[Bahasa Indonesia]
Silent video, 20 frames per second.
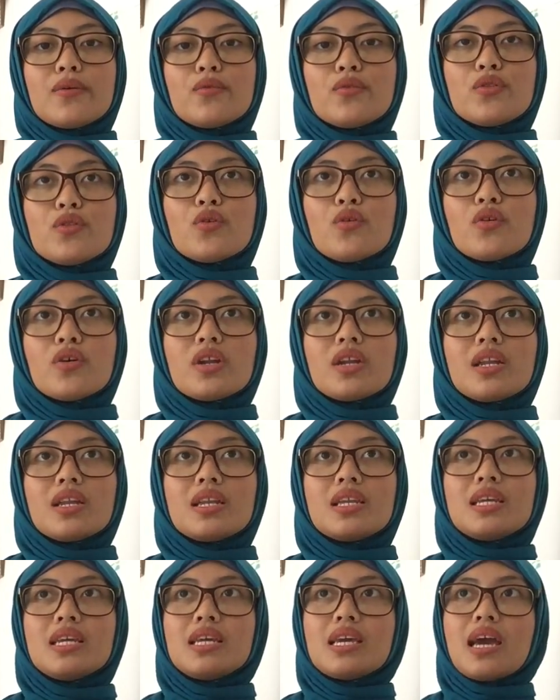untuk
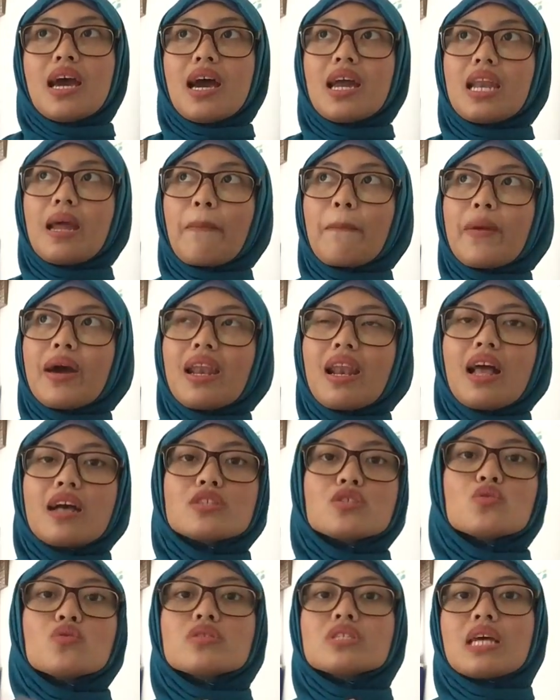dihadapkan
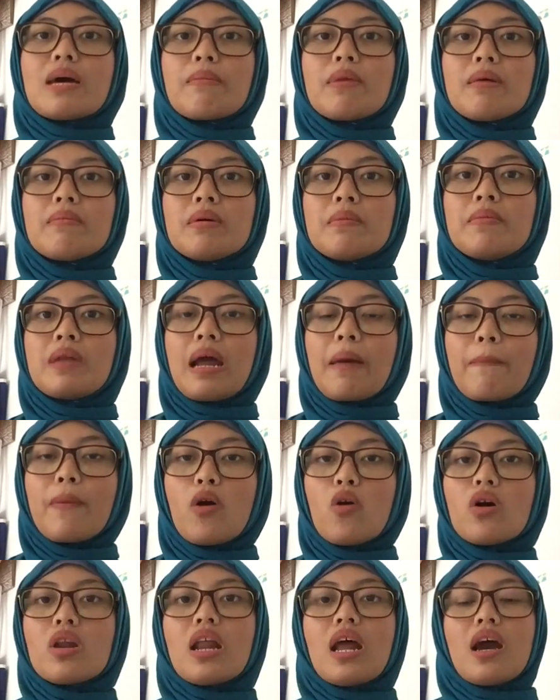langsung sama beberapa
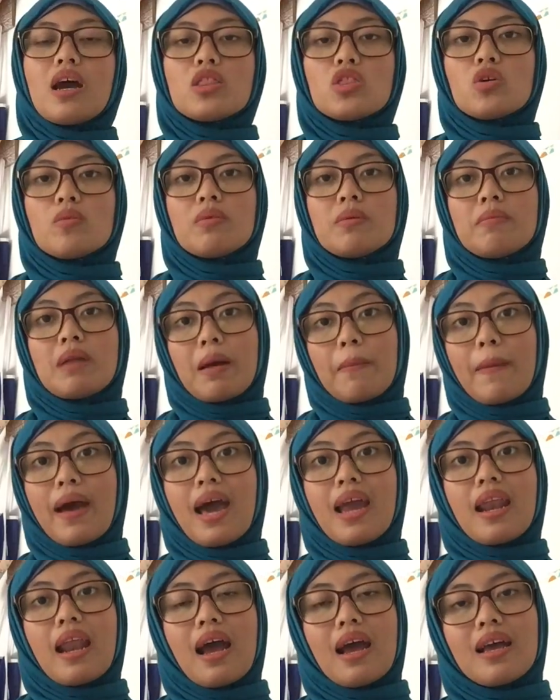orang atau beberapa
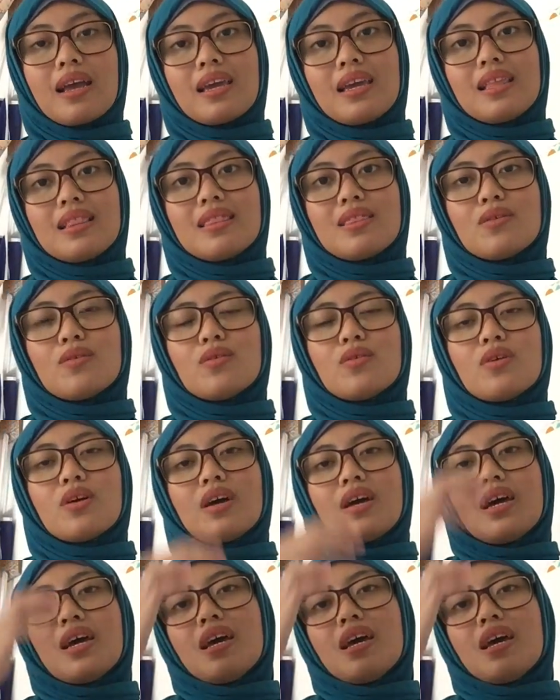anak gitu